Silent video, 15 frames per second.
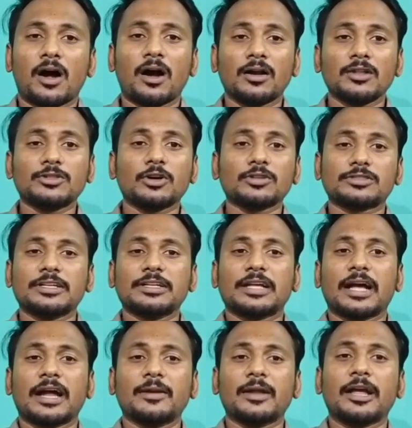ஆல் தோஸ் திங்
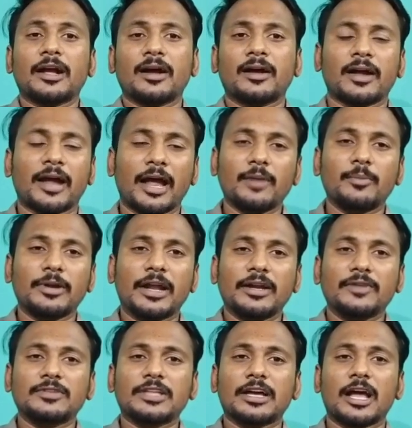கேன் கேன் பி
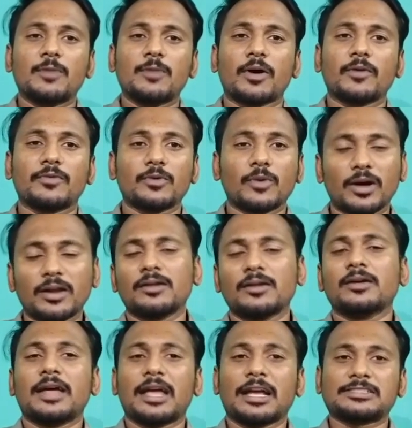டன் வித் த ஹெல்ப் ஆஃப் யுவர்
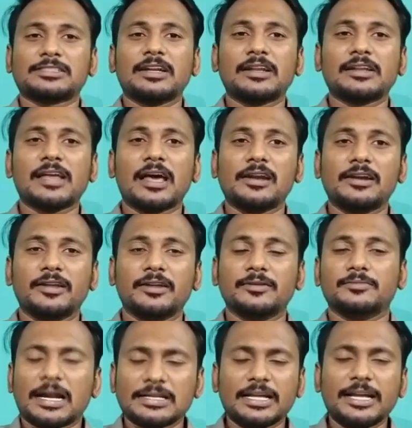எக்ஸ்டாண்டர் ரியாலிட்டி
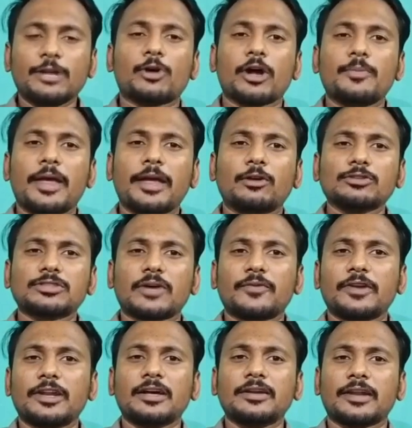அண்ட் தென் யூ கேன் மேக் யூஸ் ஆஃப்
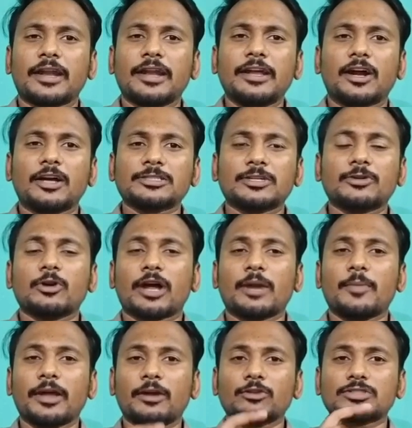இன் ட்ரைனிங் கான்செப்ட் யூ கேன்
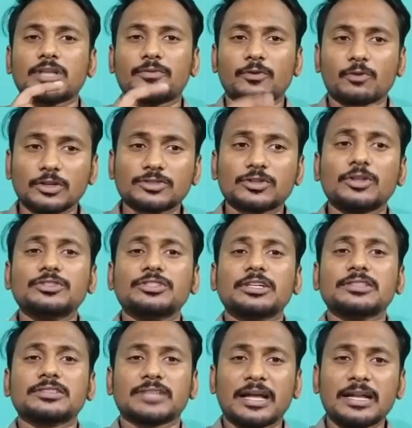மேக் யூஸ் ஆஃப் யுவர்
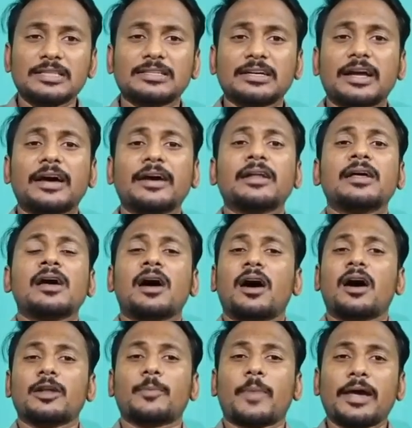சோல்ஜர்ஸ் ஹெல்த் கேர்
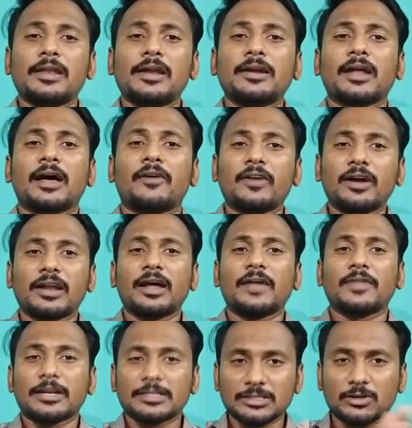ஆர் பைலட் அவங்கள
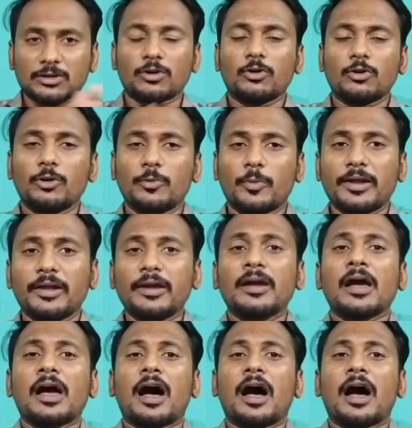அந்த இடத்துக்கு கூட்டு போய்